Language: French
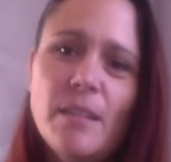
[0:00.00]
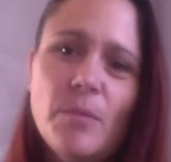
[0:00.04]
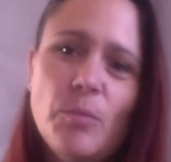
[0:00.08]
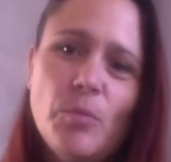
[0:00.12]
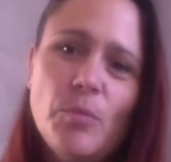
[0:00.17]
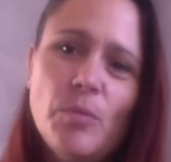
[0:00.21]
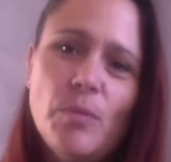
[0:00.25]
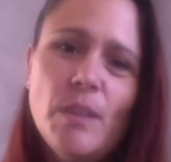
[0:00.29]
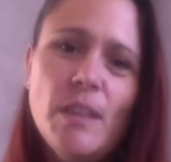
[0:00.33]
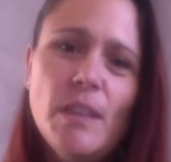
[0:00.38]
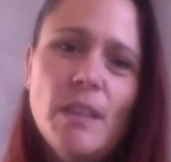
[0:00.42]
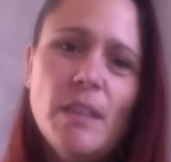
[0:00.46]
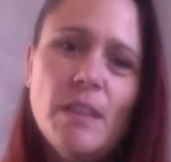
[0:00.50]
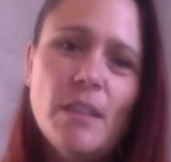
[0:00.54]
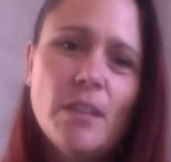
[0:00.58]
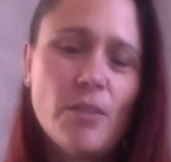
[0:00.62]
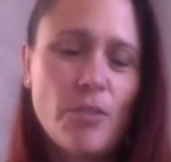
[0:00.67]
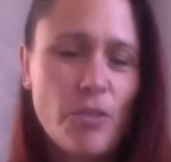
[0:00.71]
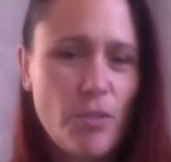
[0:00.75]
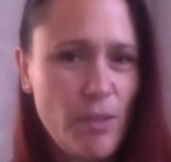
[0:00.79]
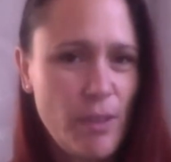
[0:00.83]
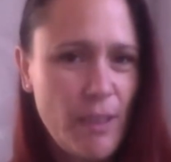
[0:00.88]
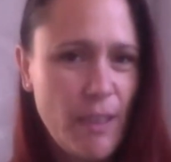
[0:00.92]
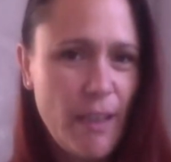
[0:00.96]
Et puis
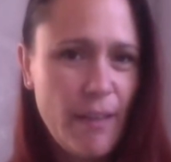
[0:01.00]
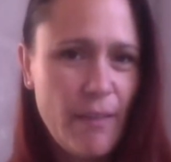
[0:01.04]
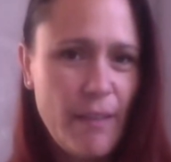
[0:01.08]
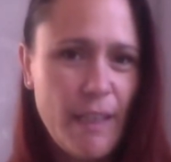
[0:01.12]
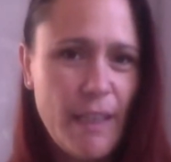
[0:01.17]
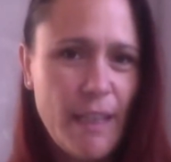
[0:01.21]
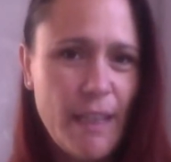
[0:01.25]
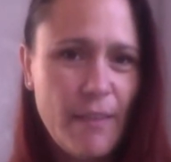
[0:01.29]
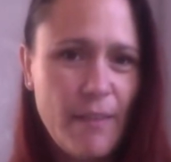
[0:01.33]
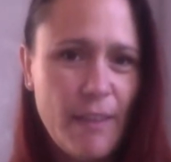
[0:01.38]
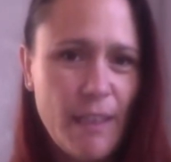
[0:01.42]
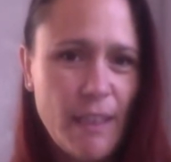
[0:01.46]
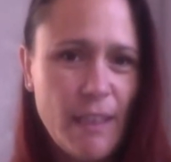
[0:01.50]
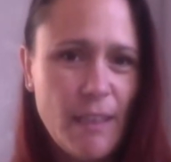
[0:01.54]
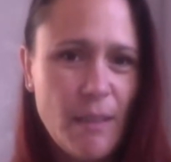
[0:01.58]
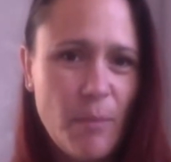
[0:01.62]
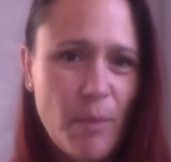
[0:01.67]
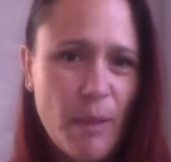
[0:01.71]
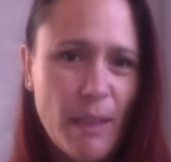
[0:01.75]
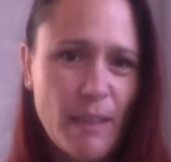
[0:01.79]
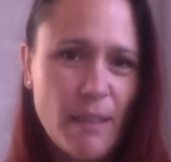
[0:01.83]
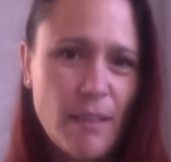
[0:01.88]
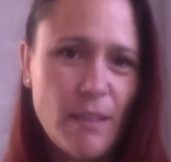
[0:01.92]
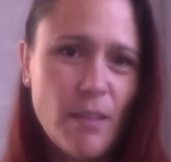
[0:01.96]
quand je travaille avec des
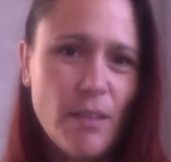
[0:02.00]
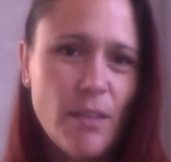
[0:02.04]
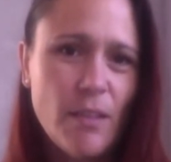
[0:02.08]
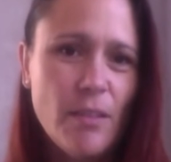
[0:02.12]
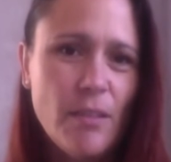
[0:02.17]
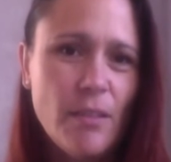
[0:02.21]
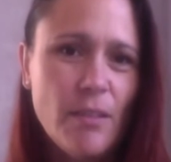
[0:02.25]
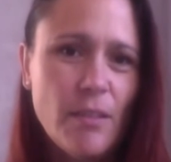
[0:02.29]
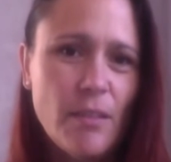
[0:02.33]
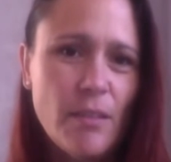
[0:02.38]
personnes,